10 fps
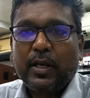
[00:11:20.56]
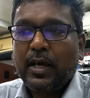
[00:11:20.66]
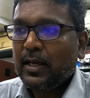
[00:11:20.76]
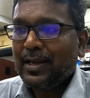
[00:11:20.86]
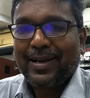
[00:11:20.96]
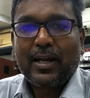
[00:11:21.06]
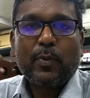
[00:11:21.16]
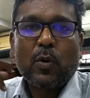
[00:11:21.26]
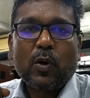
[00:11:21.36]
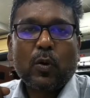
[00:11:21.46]
அப்படின்னா
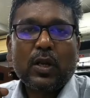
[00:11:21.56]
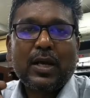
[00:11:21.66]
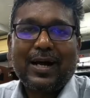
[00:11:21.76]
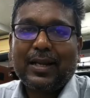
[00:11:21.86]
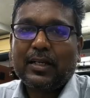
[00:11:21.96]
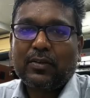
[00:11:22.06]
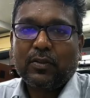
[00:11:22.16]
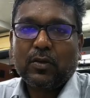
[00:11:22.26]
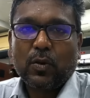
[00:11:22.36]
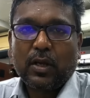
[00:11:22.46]
கண்டிப்பாக உங்களுக்கு ஒரு
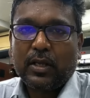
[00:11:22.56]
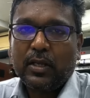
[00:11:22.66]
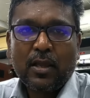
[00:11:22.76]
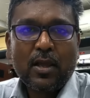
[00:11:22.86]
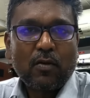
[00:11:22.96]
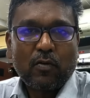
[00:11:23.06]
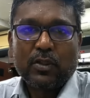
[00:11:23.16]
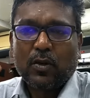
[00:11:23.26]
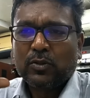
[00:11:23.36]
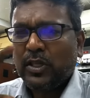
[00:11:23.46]
அலர்ட் வந்து உங்களுக்கு
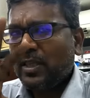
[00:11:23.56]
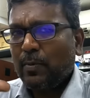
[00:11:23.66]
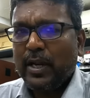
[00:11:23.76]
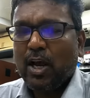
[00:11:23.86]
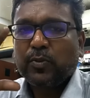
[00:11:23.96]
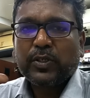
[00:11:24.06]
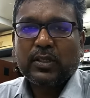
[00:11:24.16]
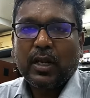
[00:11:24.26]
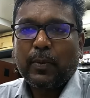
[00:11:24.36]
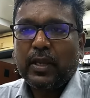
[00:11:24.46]
வந்துடும் ஸோ இந்த மாதிரி
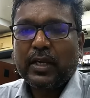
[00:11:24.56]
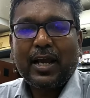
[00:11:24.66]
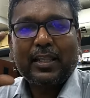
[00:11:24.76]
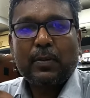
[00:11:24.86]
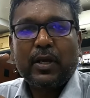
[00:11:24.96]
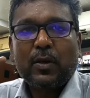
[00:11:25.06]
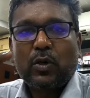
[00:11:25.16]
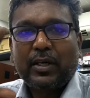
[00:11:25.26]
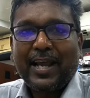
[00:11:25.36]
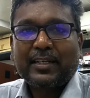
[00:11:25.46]
ஆப்ஷன்ஸ் எல்லாமே இருக்குது அதே மாதிரி
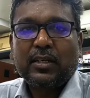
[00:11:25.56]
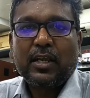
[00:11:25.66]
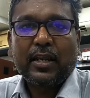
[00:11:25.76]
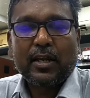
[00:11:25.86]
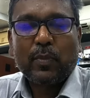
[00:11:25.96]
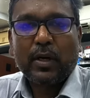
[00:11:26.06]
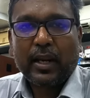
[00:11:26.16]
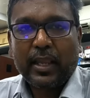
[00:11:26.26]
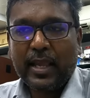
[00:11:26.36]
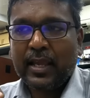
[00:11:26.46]
ஒரு டாக்ஸி நீங்கள் ரன்
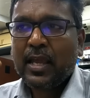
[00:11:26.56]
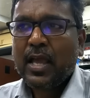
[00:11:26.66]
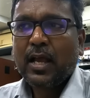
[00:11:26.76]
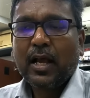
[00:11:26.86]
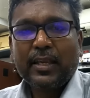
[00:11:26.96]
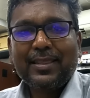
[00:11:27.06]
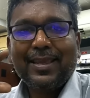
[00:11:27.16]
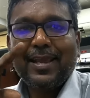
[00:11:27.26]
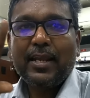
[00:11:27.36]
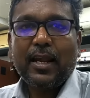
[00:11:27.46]
பண்ணுறீங்க
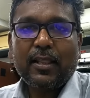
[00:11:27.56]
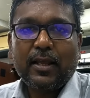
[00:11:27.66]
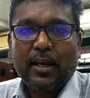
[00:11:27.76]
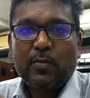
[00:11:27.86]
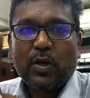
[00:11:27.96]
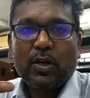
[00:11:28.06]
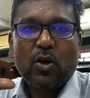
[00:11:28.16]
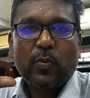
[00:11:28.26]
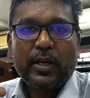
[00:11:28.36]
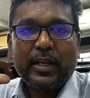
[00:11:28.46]
இந்த ஏரியாவில் தான் ரன்
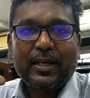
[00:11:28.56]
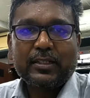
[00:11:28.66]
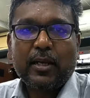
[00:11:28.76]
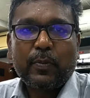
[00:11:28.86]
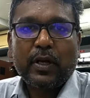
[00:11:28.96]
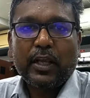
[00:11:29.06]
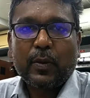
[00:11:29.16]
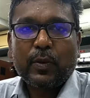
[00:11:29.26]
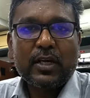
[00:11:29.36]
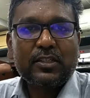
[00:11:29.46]
பண்ணணும் அப்படின்னு நீங்கள் டிசைட்
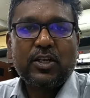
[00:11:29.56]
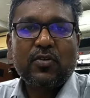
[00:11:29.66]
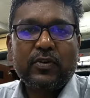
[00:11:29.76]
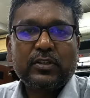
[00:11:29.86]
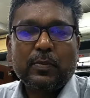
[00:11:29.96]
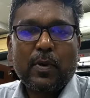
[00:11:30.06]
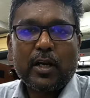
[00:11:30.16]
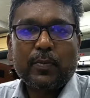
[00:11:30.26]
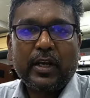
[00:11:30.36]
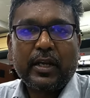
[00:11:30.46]
பண்ணிட்டீங்க அப்படின்னா ஜியோ ஃபென்சிங்
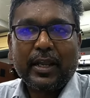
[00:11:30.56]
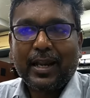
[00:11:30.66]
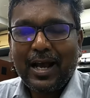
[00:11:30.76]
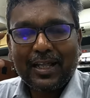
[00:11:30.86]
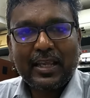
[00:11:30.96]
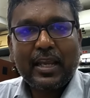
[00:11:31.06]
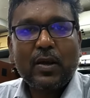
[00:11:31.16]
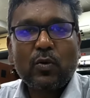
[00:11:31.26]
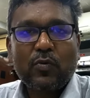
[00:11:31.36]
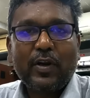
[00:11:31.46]
மார்க் பண்ணிட்டீங்கன்னா அந்த
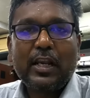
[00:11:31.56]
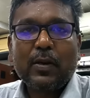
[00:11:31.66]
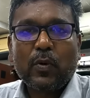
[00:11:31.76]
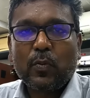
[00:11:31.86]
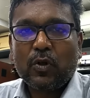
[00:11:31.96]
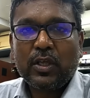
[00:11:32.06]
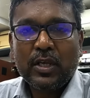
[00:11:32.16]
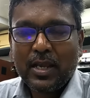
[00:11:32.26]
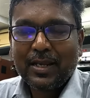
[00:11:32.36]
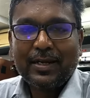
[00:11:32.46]
ஏரியா விட்டு வெளியில் போகும்போது
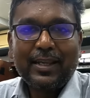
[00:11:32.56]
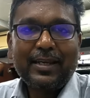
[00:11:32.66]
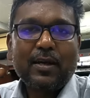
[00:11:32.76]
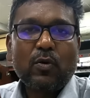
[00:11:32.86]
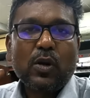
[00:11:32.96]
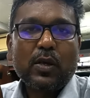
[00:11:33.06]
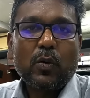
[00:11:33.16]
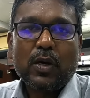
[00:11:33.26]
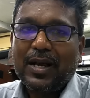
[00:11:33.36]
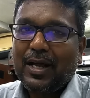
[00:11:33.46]
நீட்டாக
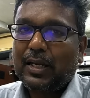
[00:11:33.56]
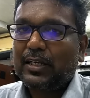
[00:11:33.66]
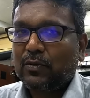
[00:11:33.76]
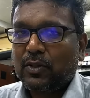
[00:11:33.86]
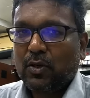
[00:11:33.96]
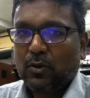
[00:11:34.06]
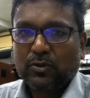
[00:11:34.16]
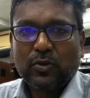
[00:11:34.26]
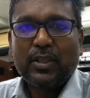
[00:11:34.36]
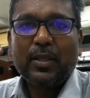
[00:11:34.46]
உங்களுக்கு ஒரு அலர்ட்
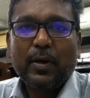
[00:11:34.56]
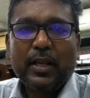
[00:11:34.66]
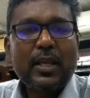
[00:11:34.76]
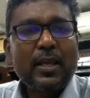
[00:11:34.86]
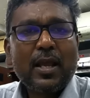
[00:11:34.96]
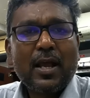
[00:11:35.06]
வந்துடும் ஸோ இந்த மாதிரி